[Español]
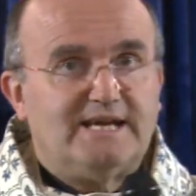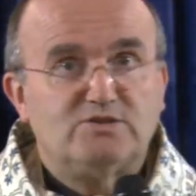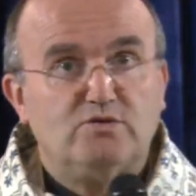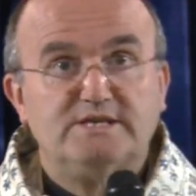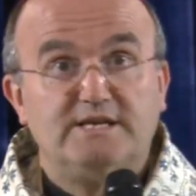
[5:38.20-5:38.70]

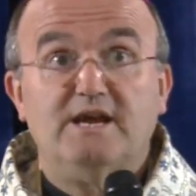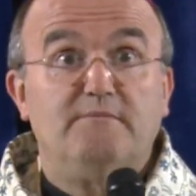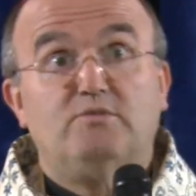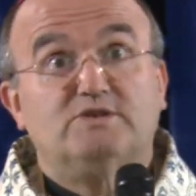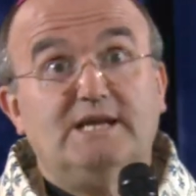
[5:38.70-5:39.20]
Eso es
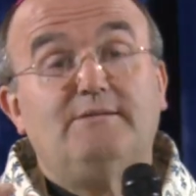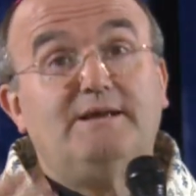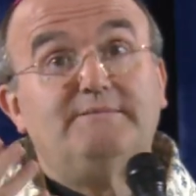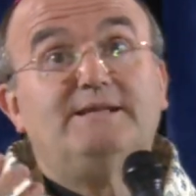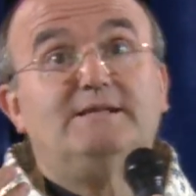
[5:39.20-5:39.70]

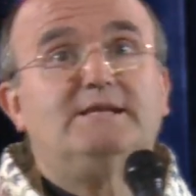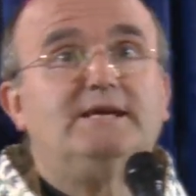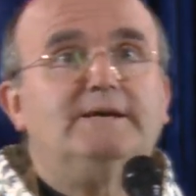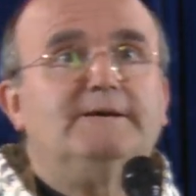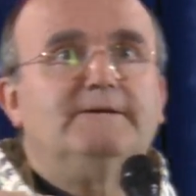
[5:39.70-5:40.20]

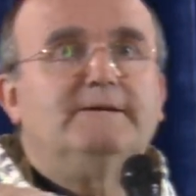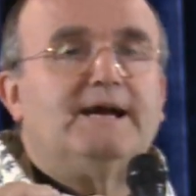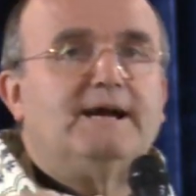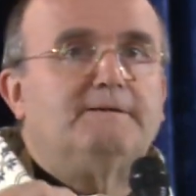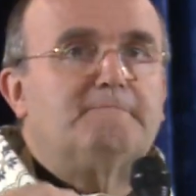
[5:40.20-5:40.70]
posiblemente
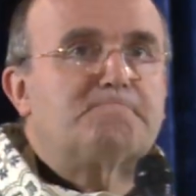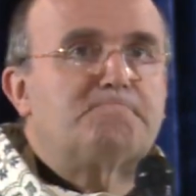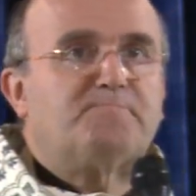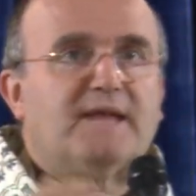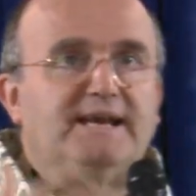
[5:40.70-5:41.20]

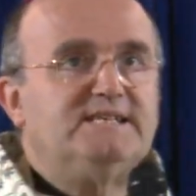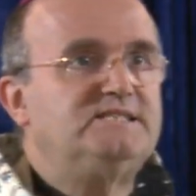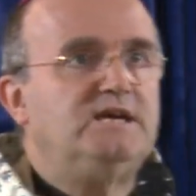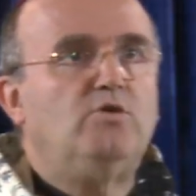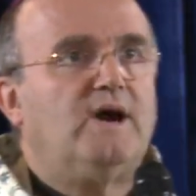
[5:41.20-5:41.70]
en
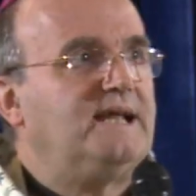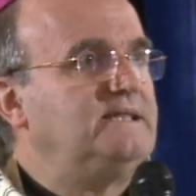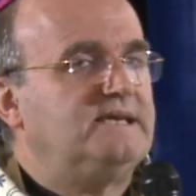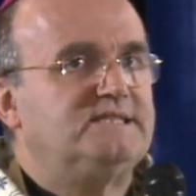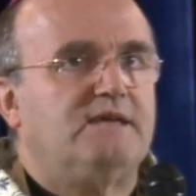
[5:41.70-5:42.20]
este lugar,
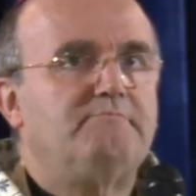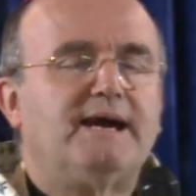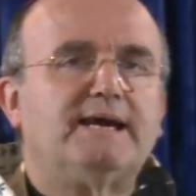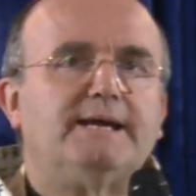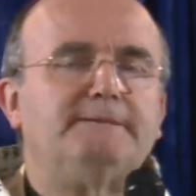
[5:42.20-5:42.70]
ante esta
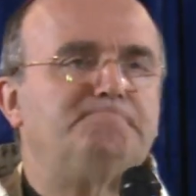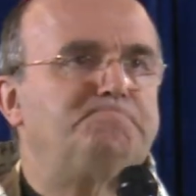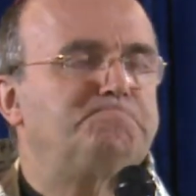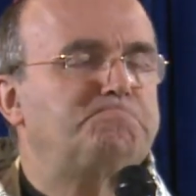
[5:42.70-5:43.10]
imagen,